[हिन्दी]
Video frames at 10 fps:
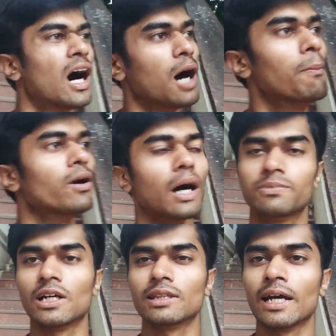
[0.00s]
अब अब
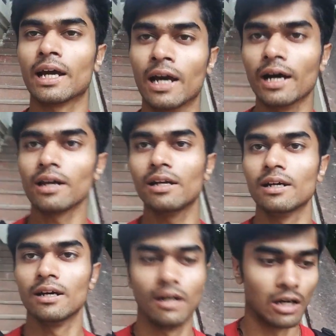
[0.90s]
चलते हैं घर
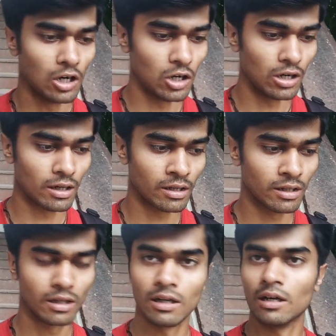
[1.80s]
और
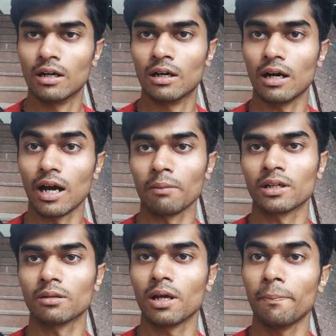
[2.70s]
आराम
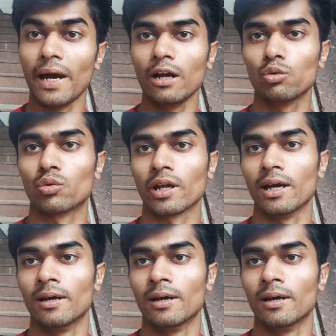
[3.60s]
करते हैं मेरे पैर टूट रहे हैं